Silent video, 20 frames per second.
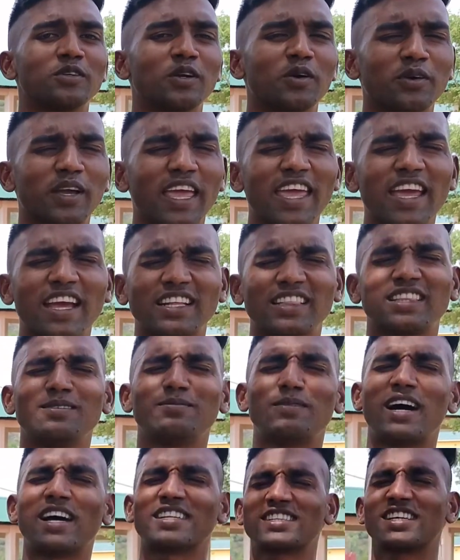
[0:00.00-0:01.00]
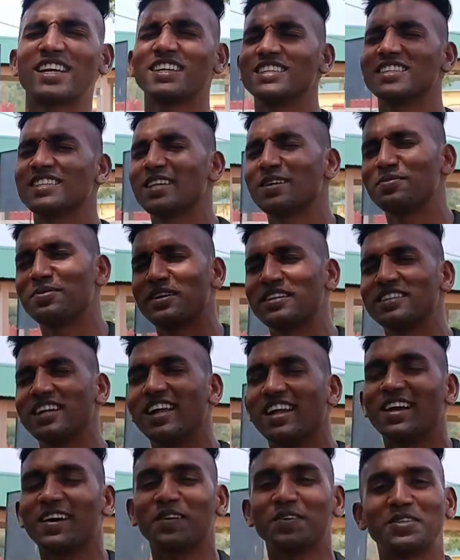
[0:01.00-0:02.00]
हो जाओगे एकदम आसानी से फिर
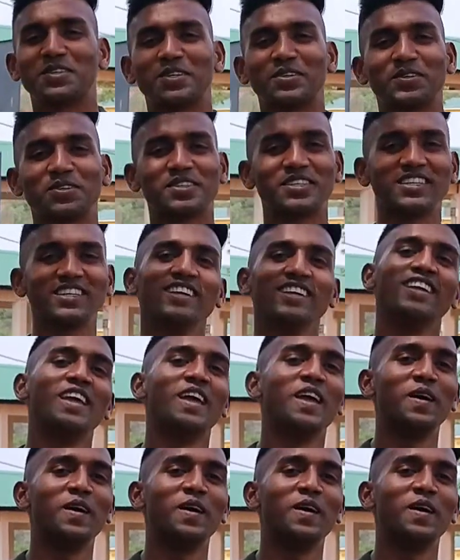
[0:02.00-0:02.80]
जाना खुशी खुशी